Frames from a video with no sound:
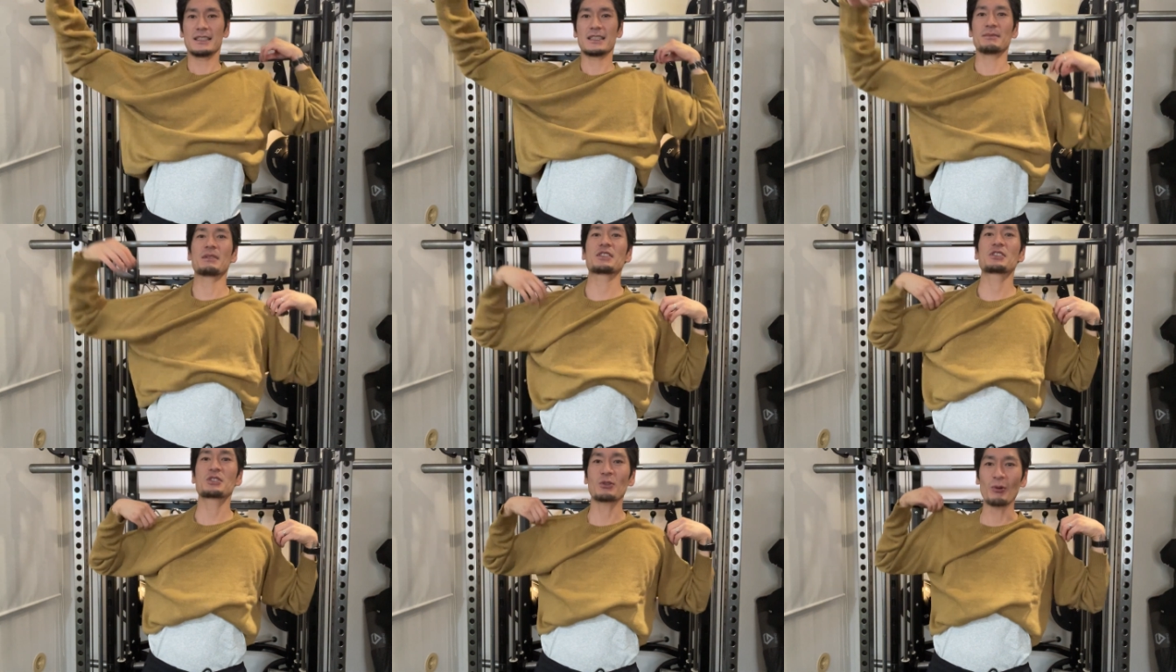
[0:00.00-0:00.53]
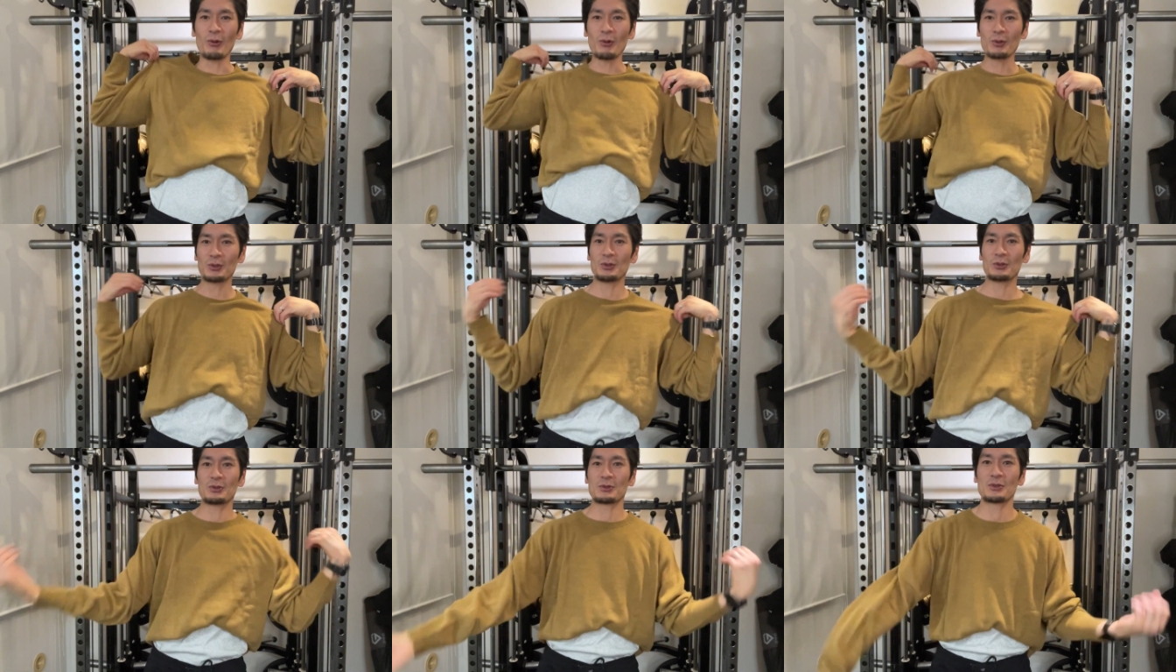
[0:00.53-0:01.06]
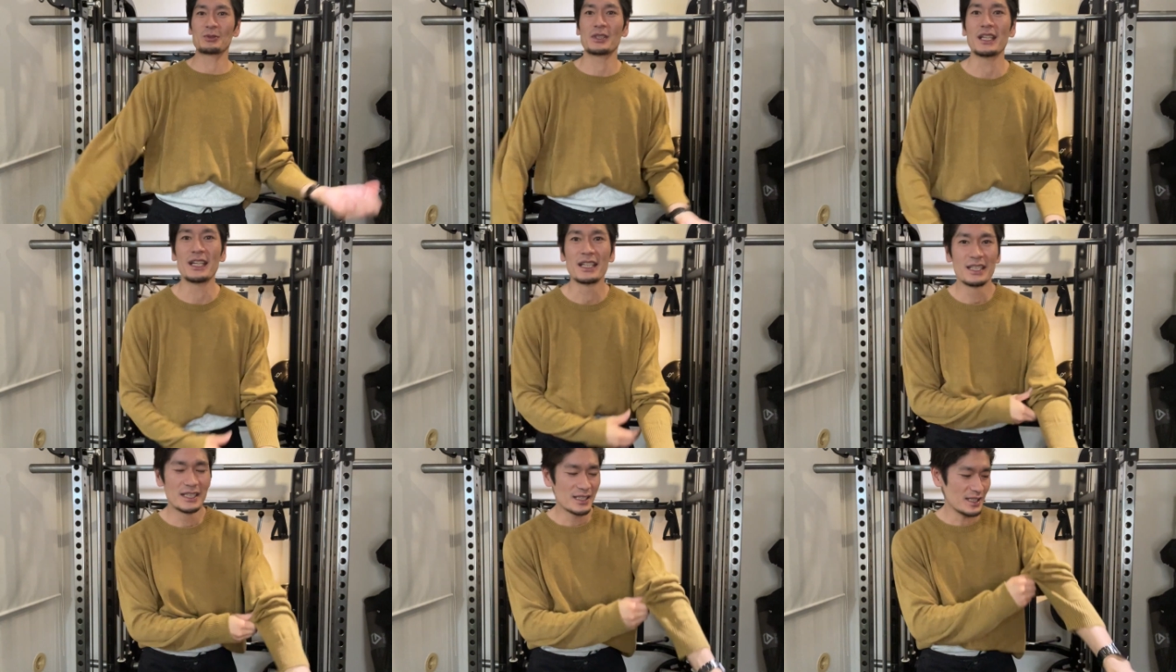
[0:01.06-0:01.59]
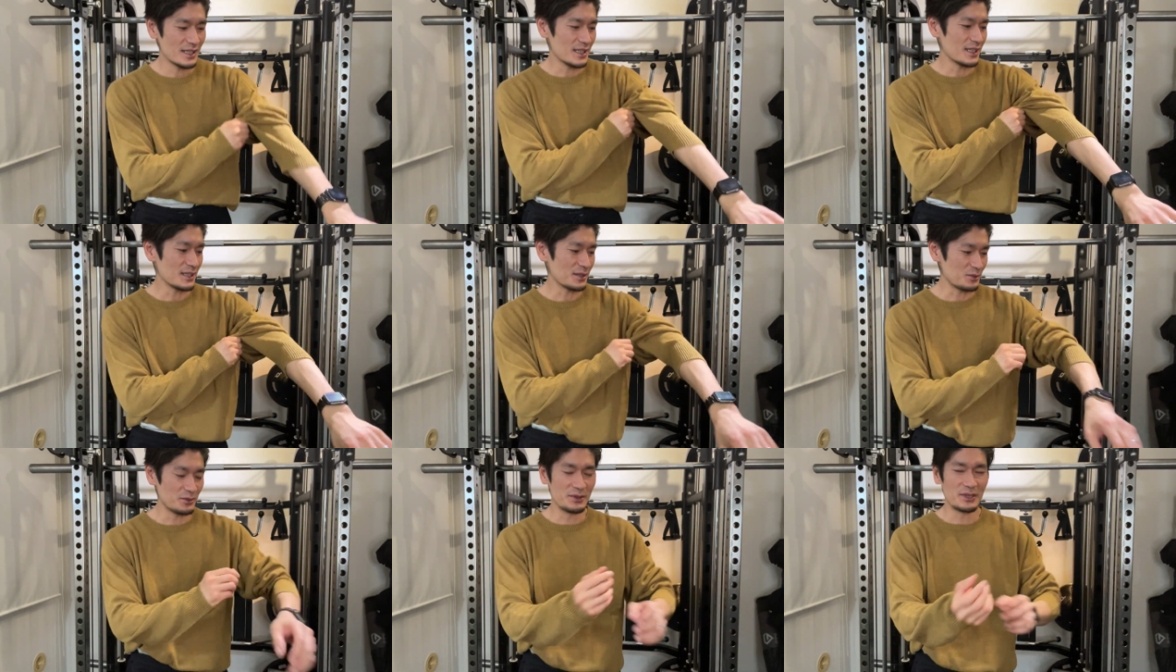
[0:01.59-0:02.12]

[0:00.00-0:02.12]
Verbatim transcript: きましょうということで、えー、